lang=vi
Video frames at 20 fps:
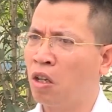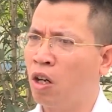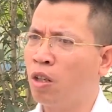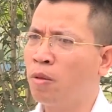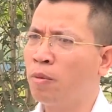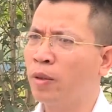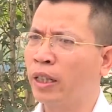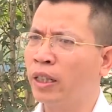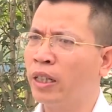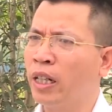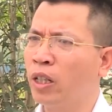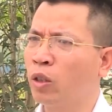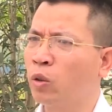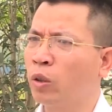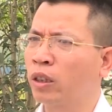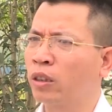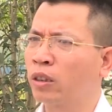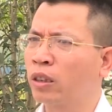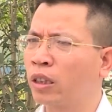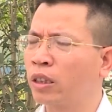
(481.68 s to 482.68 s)
đó là một cái hệ
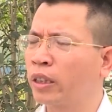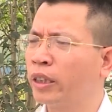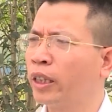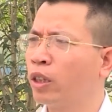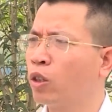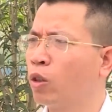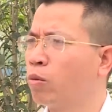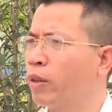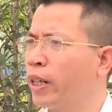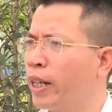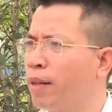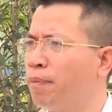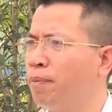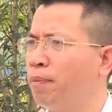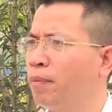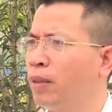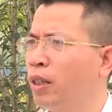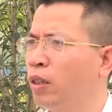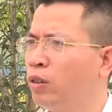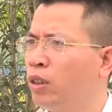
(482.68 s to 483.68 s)
lụy cực kỳ khủng khiếp
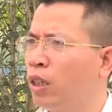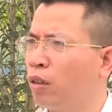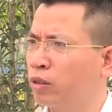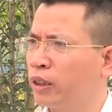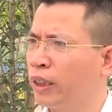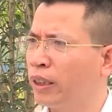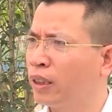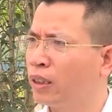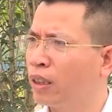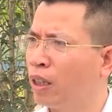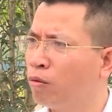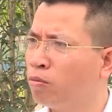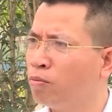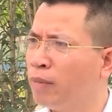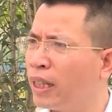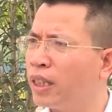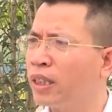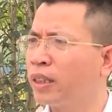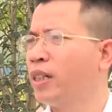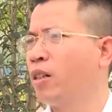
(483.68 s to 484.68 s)
nếu như học sinh không
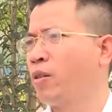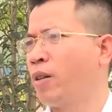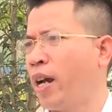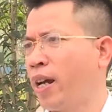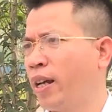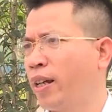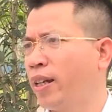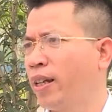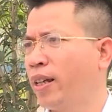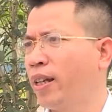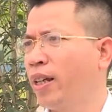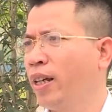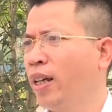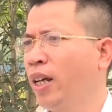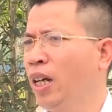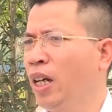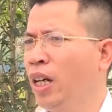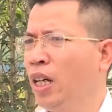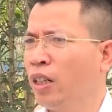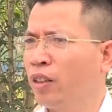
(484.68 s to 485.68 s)
biết được điều này
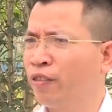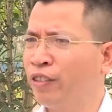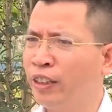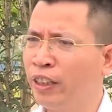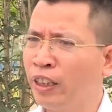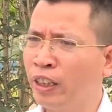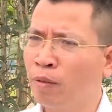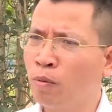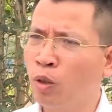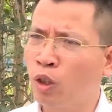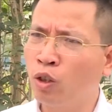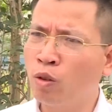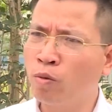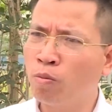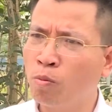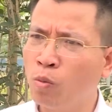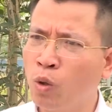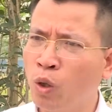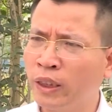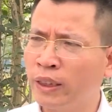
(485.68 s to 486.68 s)
vì một
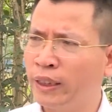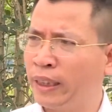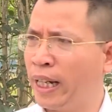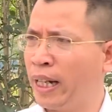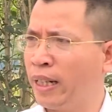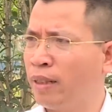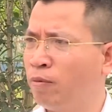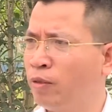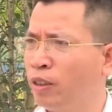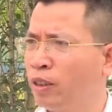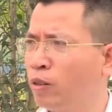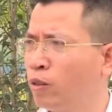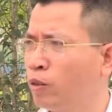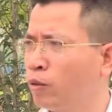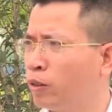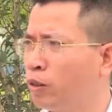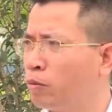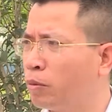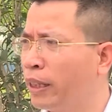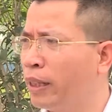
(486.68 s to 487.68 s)
lúc buồn chán vì một
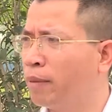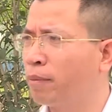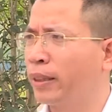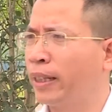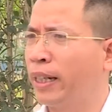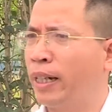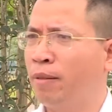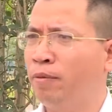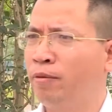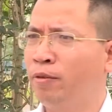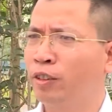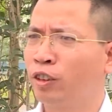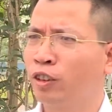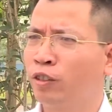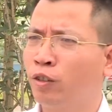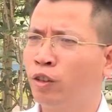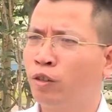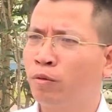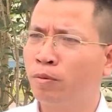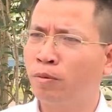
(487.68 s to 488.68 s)
lúc điểm kém một
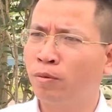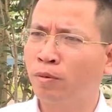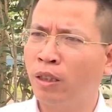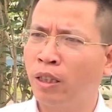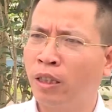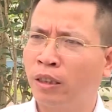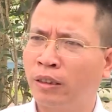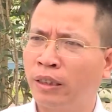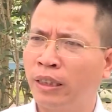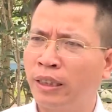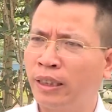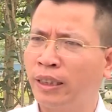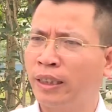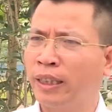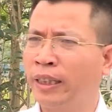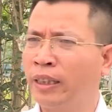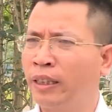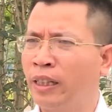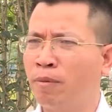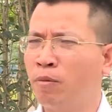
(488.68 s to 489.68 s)
lúc ờ, thất
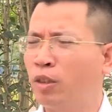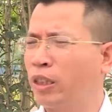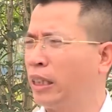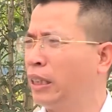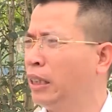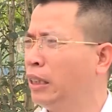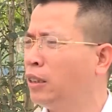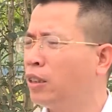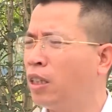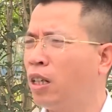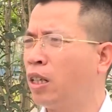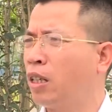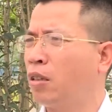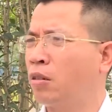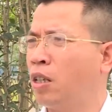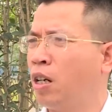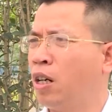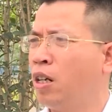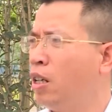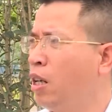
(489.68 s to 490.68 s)
tình hay một cái lý do nào
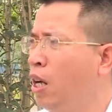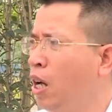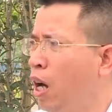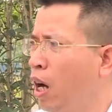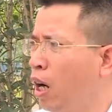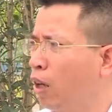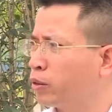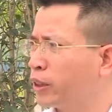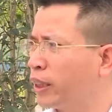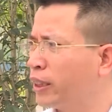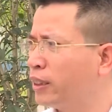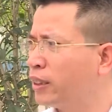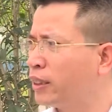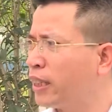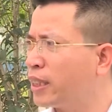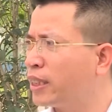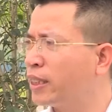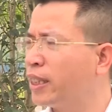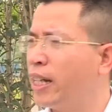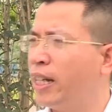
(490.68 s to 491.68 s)
đó học sinh
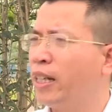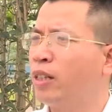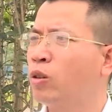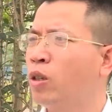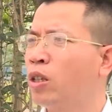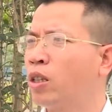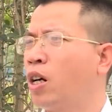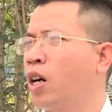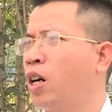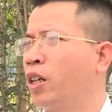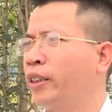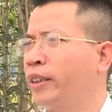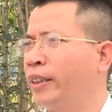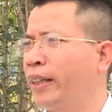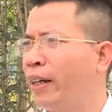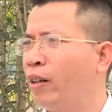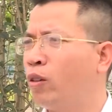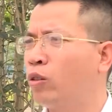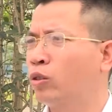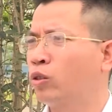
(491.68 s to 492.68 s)
rất dễ đua đòi
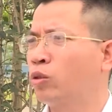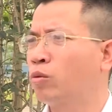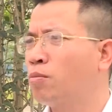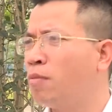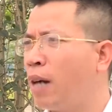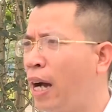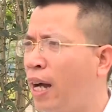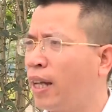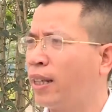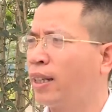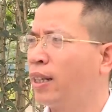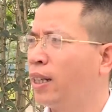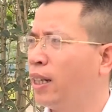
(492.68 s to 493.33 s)
theo chúng bạn